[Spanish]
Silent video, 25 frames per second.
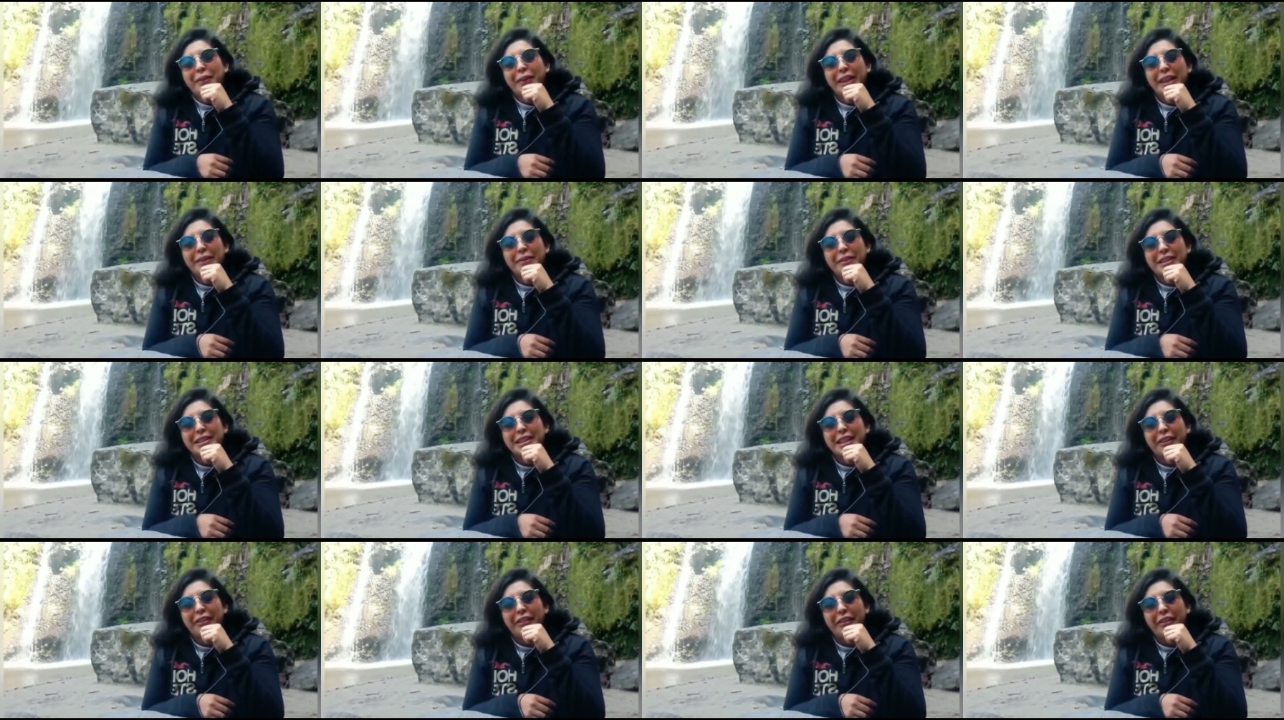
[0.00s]

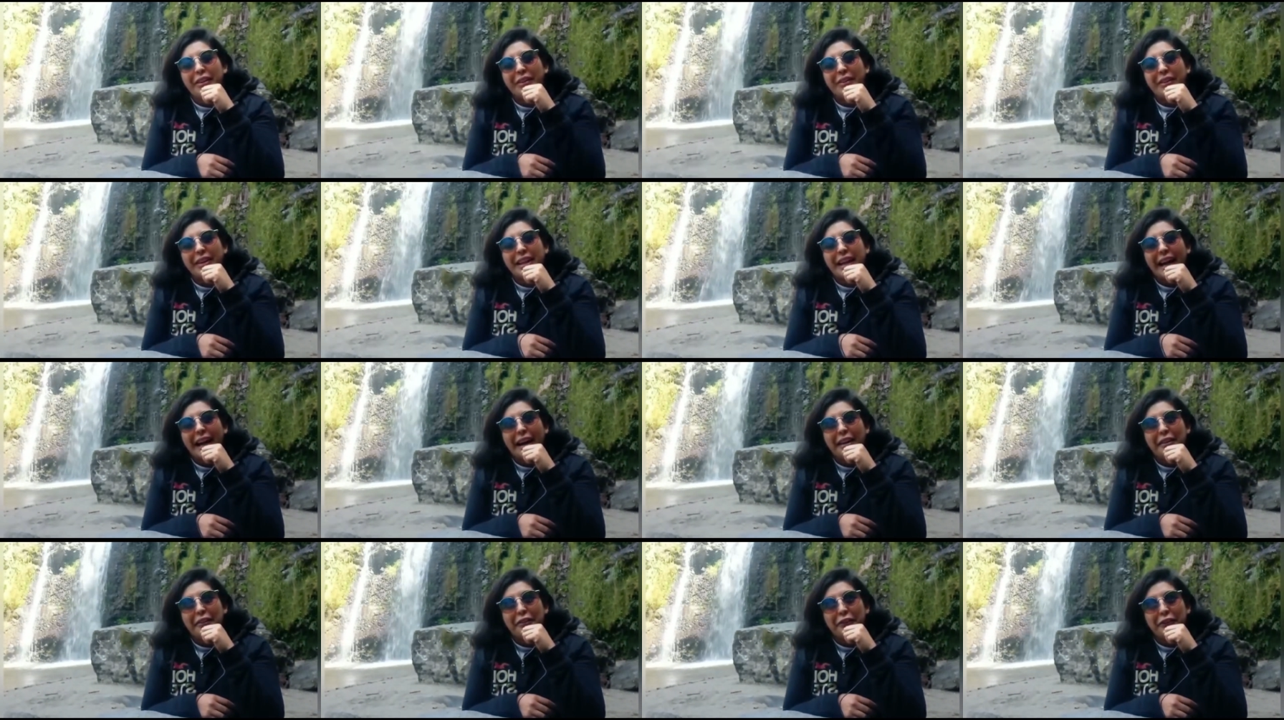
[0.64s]
Pudimos
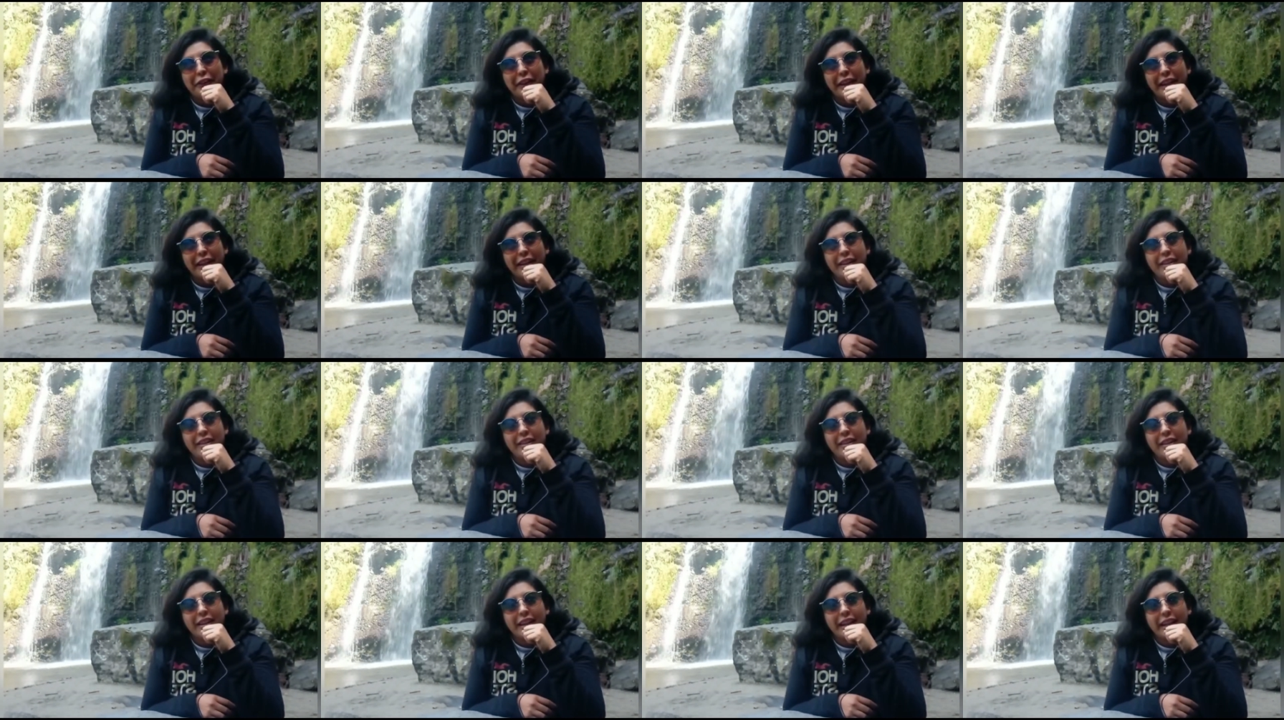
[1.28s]
sobrevivir al
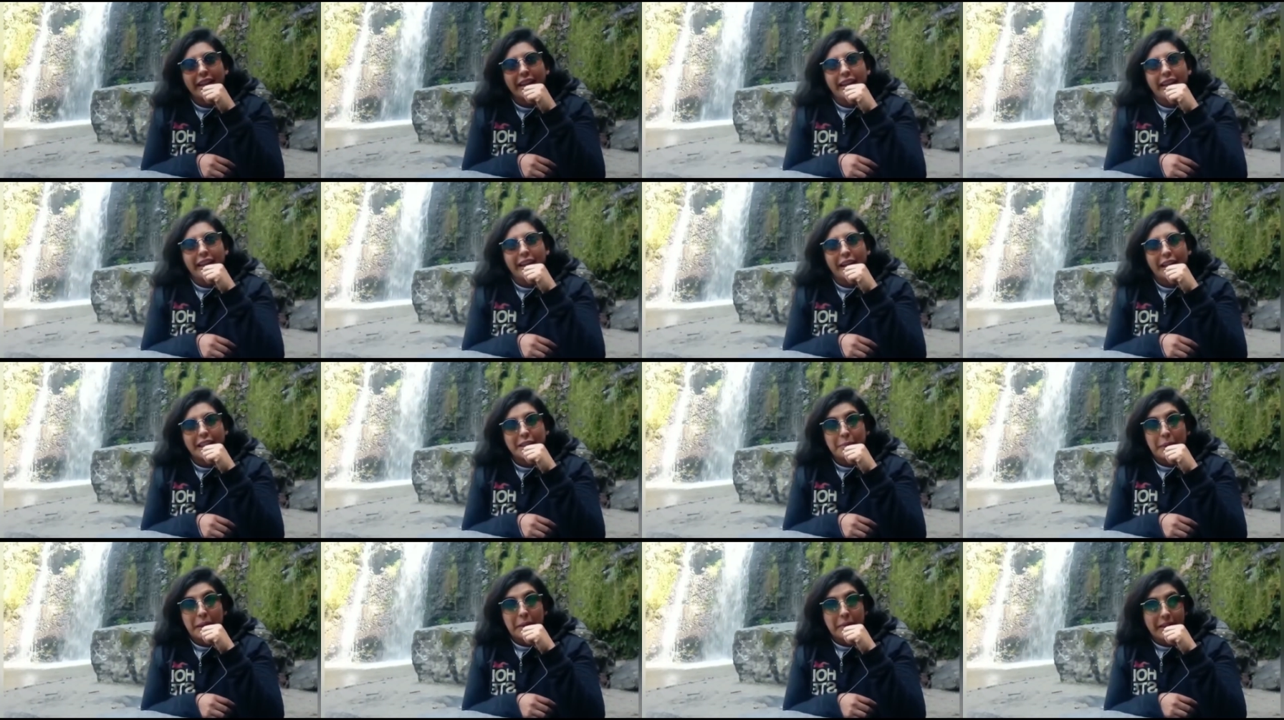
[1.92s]
frío
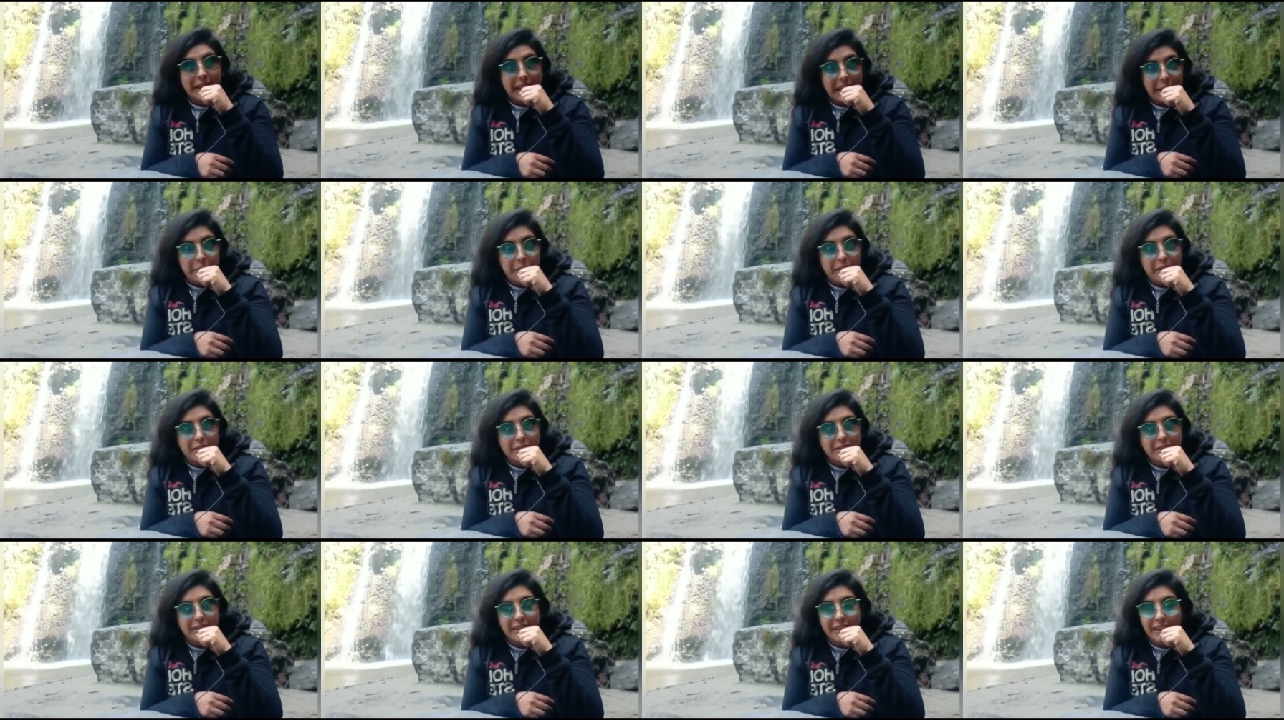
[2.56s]
que
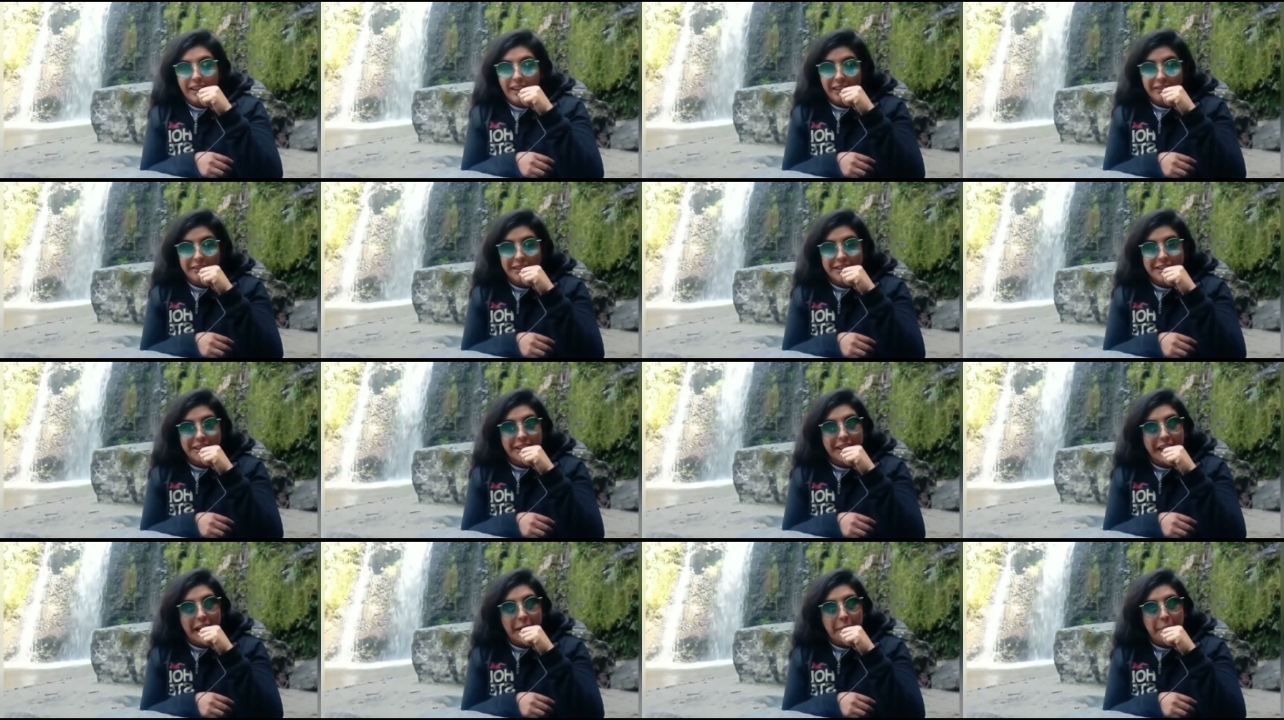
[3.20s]
experimentamos en
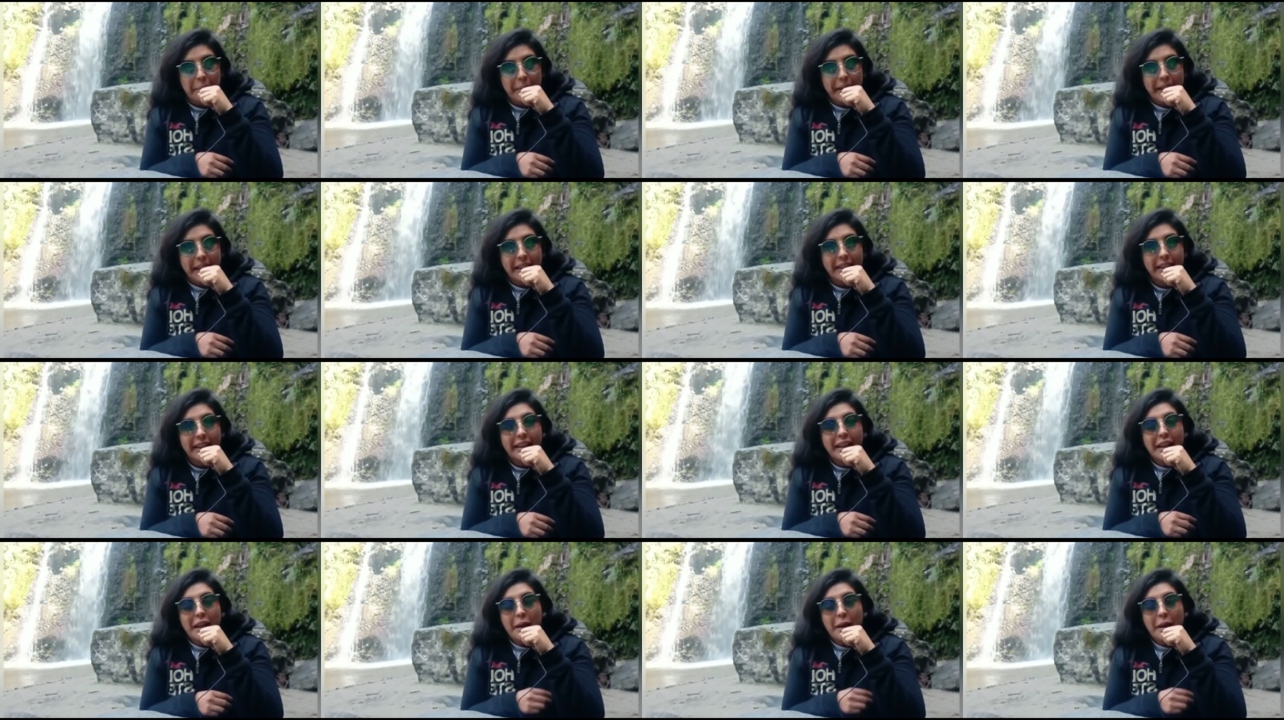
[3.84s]
nuestro camping,